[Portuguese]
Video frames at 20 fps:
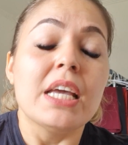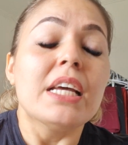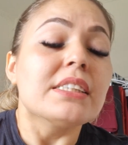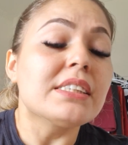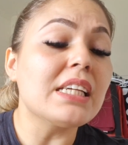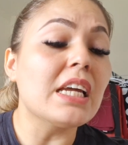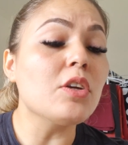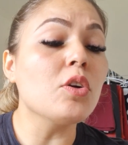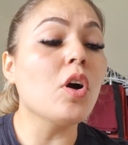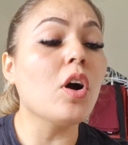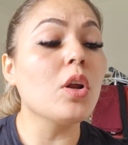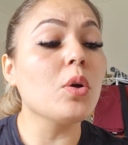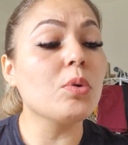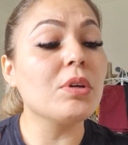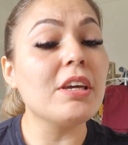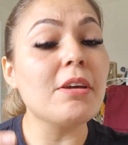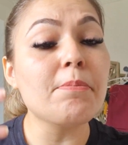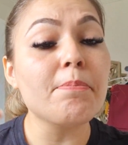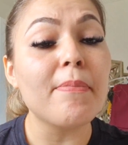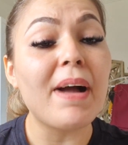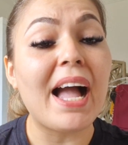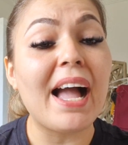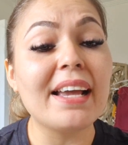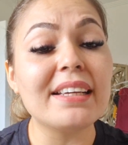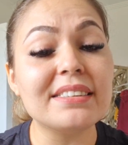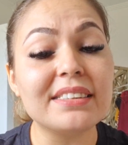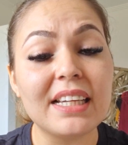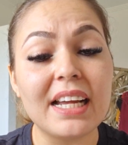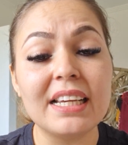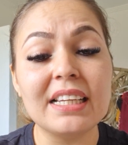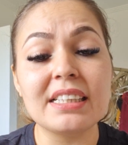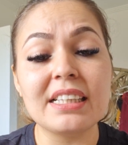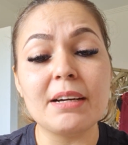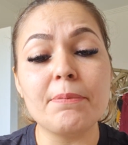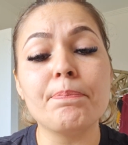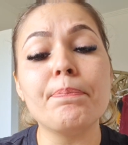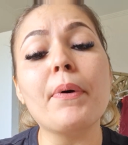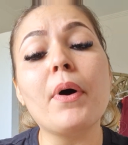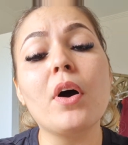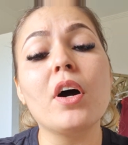Senhor, o que mais ainda
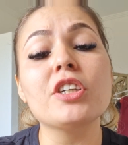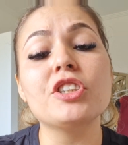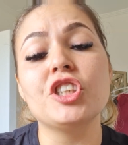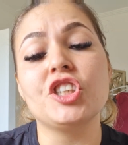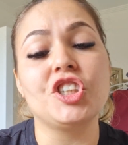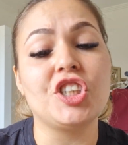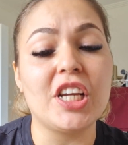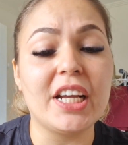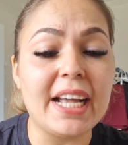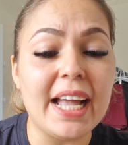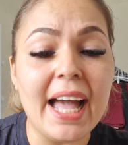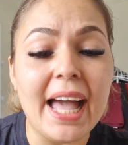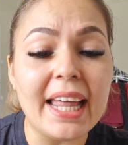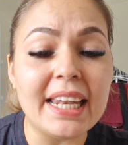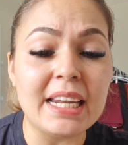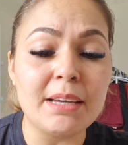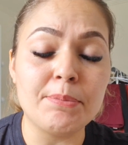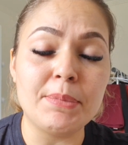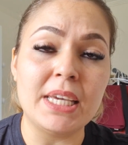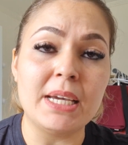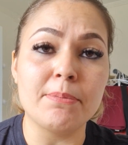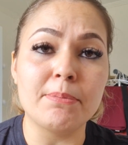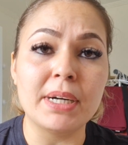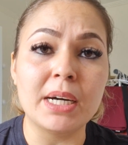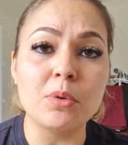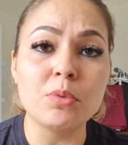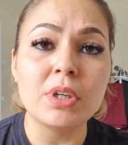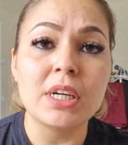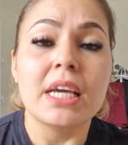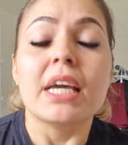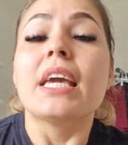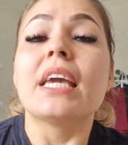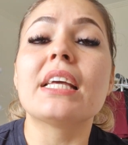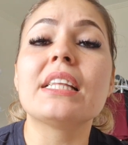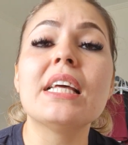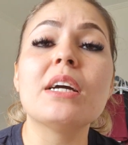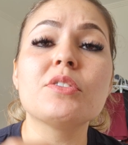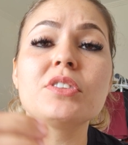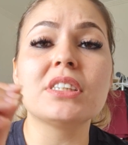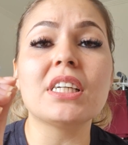pode chegar na minha mão?" E
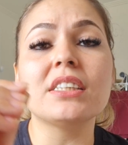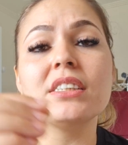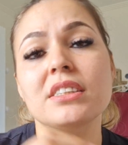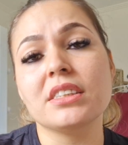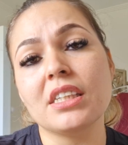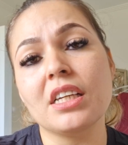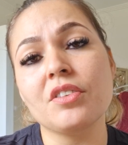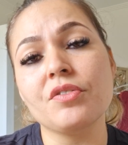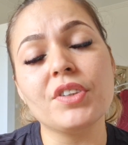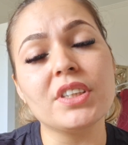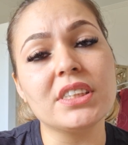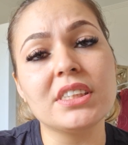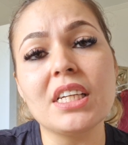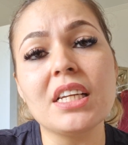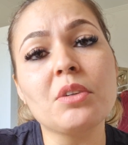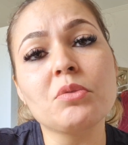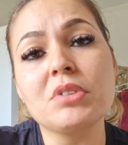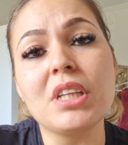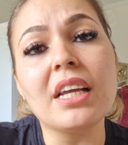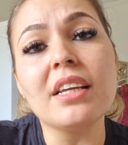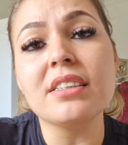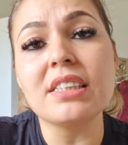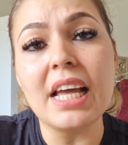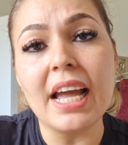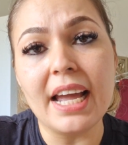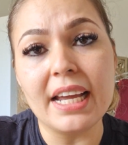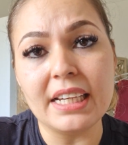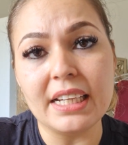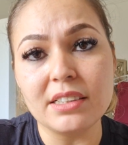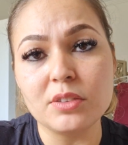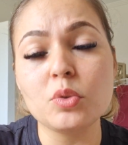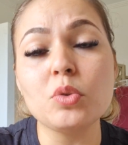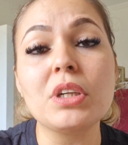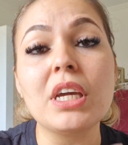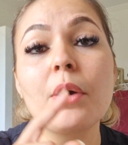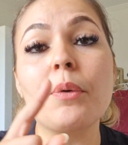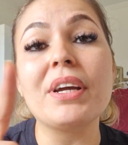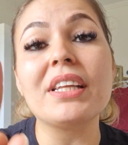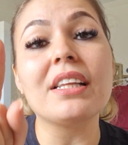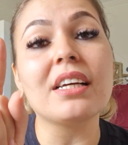Deus está dizendo: "Você não tem ideia do
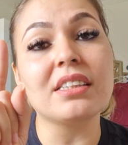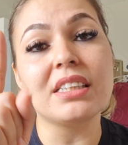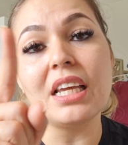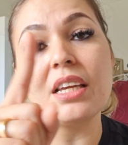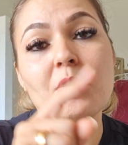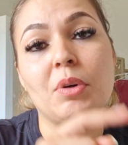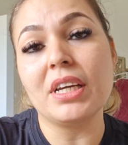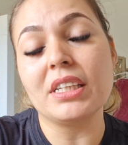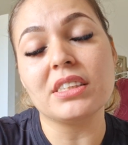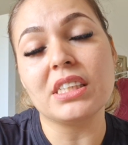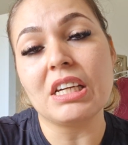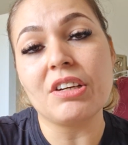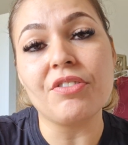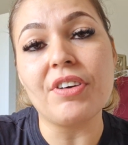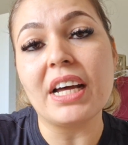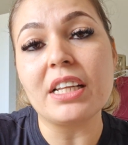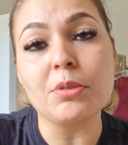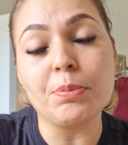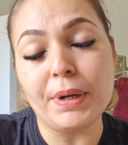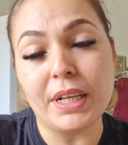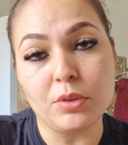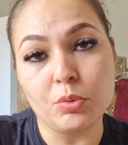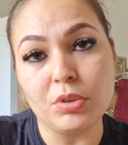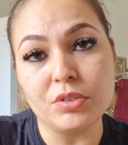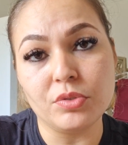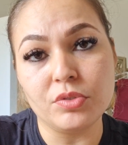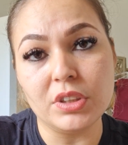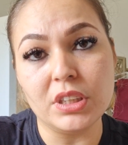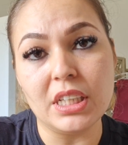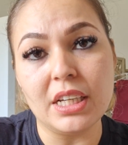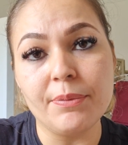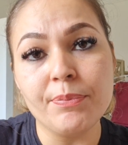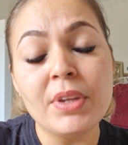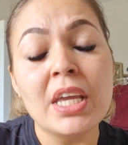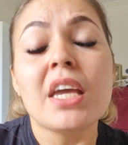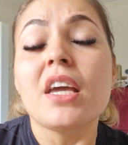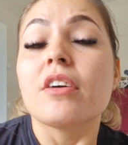que eu ainda tenho reservado para a tua vida.